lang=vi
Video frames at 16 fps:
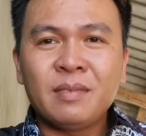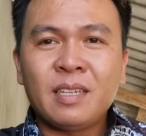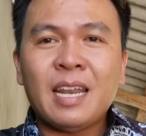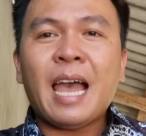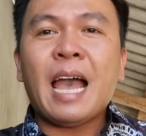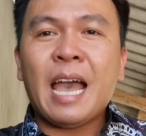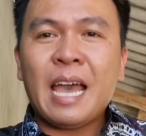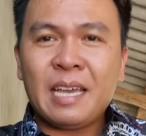
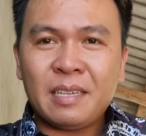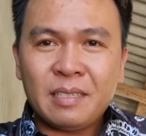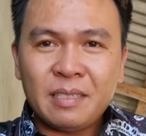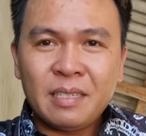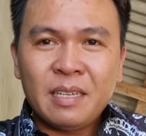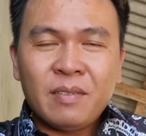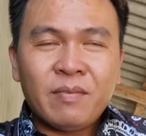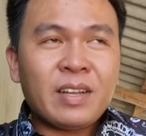là ai
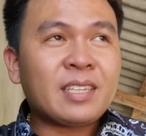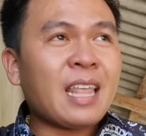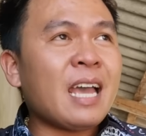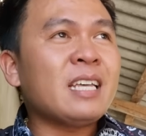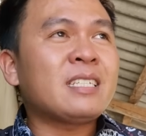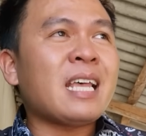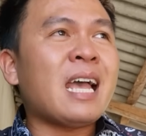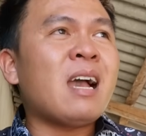và
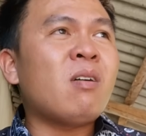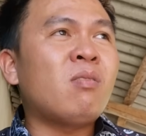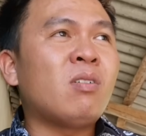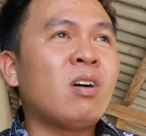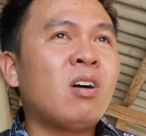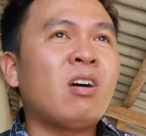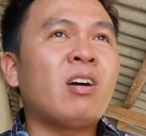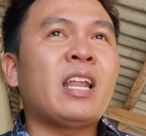tại sao
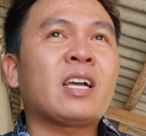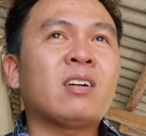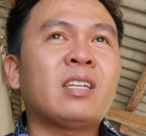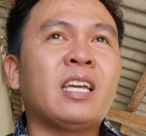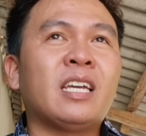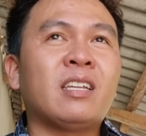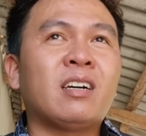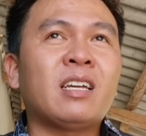họ lại có
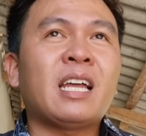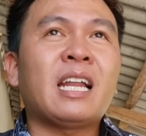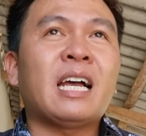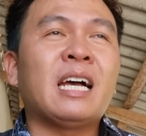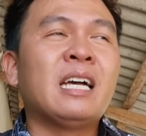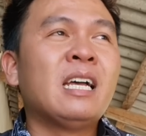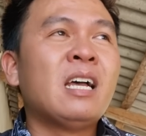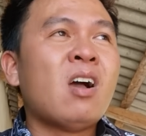thể nói
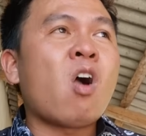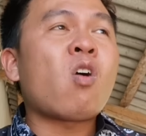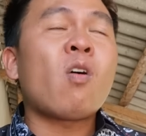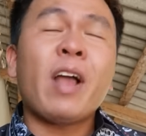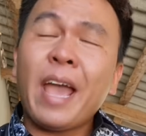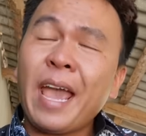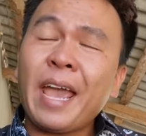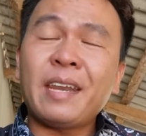là họ
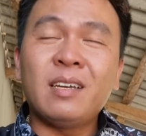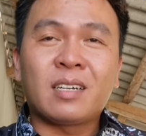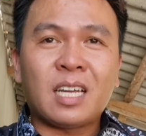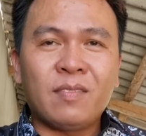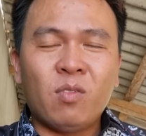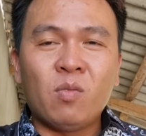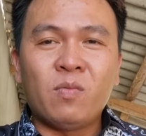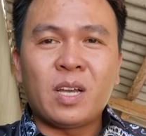có nghe
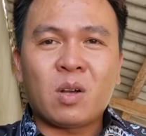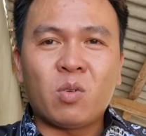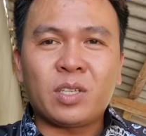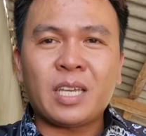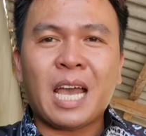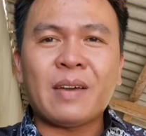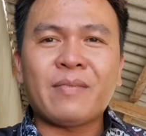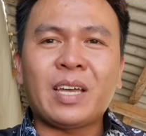được cái vụ việc
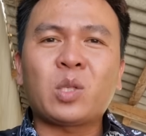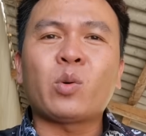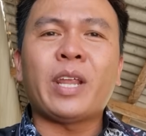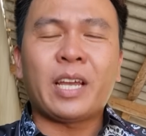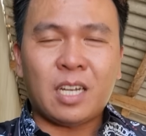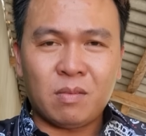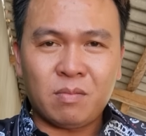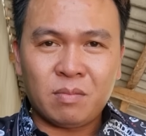của chị Hà và anh
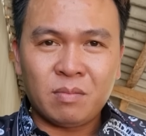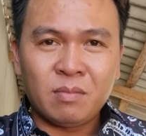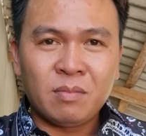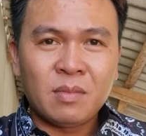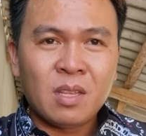Tuấn hay không